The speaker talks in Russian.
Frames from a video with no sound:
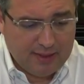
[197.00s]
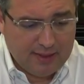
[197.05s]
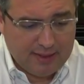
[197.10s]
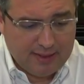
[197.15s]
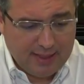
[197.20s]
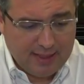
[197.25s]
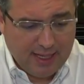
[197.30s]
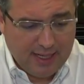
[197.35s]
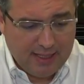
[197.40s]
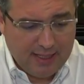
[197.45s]

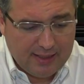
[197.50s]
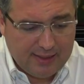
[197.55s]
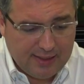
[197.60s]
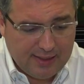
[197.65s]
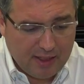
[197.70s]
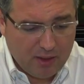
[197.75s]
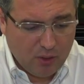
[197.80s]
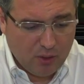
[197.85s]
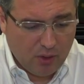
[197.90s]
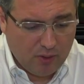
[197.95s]
Социальные
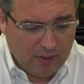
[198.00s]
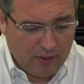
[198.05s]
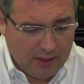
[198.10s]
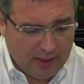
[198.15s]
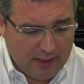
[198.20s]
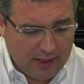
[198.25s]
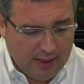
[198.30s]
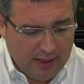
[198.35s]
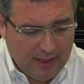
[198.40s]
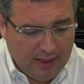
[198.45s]

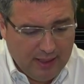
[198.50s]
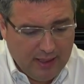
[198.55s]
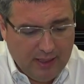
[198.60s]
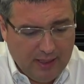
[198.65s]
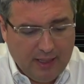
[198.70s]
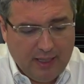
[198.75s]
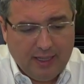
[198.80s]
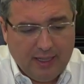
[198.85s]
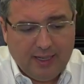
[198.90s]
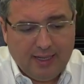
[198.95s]
столовые,
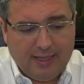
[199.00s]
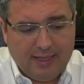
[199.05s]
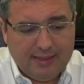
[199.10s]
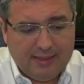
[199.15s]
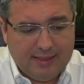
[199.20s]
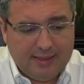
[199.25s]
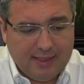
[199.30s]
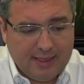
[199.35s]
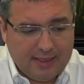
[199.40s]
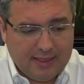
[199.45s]

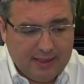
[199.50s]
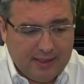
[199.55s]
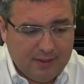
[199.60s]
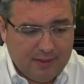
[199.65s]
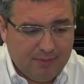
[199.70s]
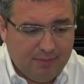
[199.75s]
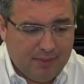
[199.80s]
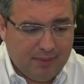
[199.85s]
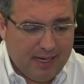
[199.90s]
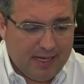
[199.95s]

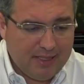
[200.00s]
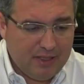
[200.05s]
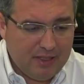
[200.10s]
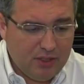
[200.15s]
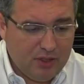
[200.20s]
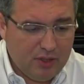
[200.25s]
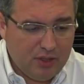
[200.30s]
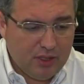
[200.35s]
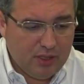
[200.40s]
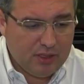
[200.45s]
концерты,
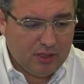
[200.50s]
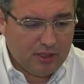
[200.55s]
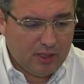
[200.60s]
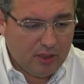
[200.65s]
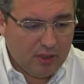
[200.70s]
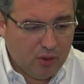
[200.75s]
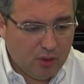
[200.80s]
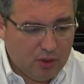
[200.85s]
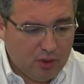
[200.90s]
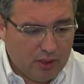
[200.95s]
праздничные
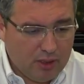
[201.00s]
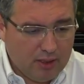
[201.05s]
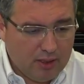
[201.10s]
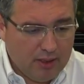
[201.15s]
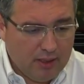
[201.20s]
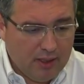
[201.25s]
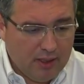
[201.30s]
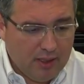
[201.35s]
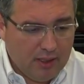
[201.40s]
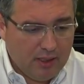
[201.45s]
салюты –
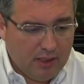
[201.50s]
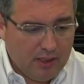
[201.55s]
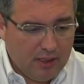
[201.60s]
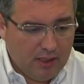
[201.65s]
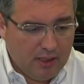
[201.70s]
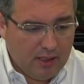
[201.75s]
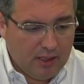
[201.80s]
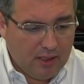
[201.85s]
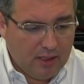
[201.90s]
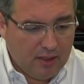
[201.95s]

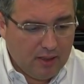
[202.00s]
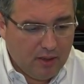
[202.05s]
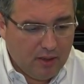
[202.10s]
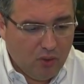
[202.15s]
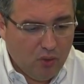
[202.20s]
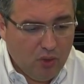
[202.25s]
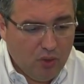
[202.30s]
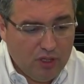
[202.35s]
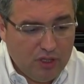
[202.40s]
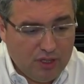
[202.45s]

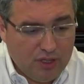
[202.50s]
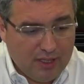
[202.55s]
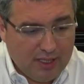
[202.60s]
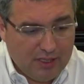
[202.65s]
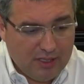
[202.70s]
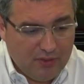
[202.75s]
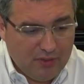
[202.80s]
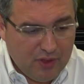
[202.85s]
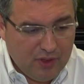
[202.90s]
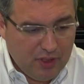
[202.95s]
Э,
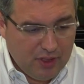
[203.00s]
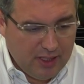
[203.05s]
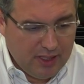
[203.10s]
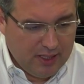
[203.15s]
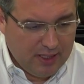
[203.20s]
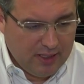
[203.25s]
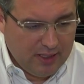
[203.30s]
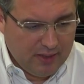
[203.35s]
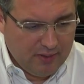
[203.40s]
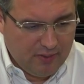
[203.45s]
уличное
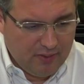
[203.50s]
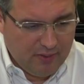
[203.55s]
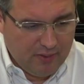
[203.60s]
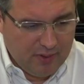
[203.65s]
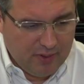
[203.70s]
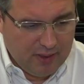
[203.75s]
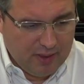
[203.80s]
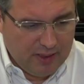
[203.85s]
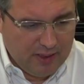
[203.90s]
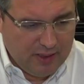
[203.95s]
освещение
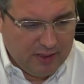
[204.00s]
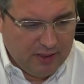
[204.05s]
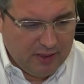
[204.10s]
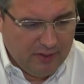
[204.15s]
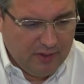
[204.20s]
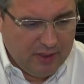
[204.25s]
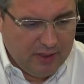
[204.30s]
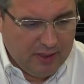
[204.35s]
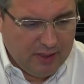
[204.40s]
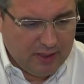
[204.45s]
в
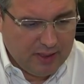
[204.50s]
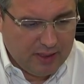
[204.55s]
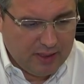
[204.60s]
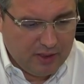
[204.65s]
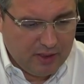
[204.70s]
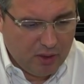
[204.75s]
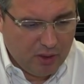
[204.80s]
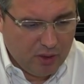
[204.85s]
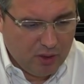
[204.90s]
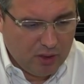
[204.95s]
9
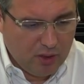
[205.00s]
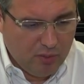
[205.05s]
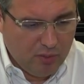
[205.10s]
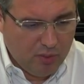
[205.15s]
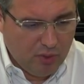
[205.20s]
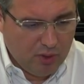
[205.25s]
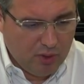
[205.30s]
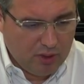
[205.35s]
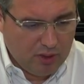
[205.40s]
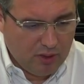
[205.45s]
населенных
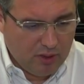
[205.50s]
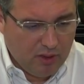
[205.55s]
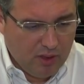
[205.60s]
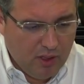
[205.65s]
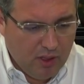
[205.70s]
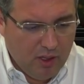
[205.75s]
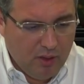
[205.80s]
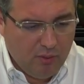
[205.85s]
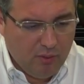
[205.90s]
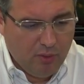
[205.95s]
пунктах,
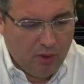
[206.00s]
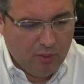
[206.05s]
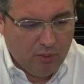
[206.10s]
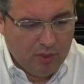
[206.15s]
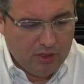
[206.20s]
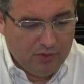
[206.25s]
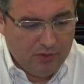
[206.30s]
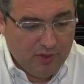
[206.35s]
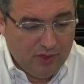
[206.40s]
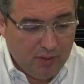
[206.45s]

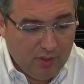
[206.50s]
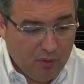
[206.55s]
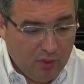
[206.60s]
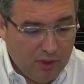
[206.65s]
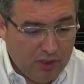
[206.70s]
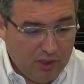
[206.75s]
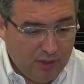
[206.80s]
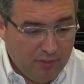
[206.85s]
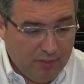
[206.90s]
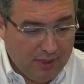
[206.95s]
помощь в
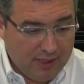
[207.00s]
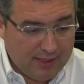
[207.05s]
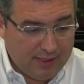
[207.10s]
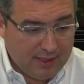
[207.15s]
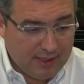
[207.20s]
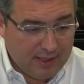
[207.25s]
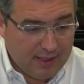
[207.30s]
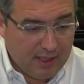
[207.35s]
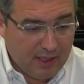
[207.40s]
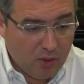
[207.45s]
ремонте
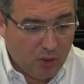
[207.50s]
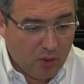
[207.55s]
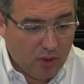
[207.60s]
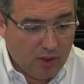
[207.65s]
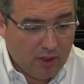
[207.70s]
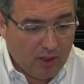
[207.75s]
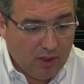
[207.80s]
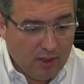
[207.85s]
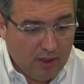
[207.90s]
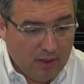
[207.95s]
местных
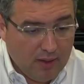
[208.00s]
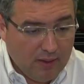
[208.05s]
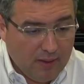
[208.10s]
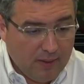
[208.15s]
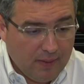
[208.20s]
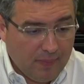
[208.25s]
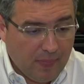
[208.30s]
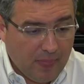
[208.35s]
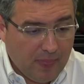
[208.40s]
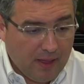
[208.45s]
дорог,
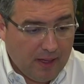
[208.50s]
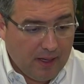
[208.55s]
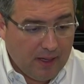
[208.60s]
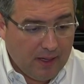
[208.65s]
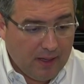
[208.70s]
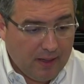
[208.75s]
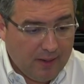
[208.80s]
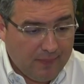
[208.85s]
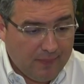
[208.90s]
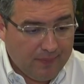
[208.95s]

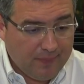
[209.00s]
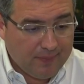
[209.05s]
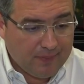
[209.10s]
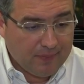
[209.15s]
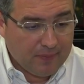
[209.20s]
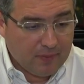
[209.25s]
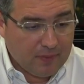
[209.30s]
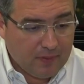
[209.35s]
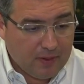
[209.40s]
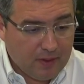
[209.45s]
эм,
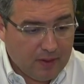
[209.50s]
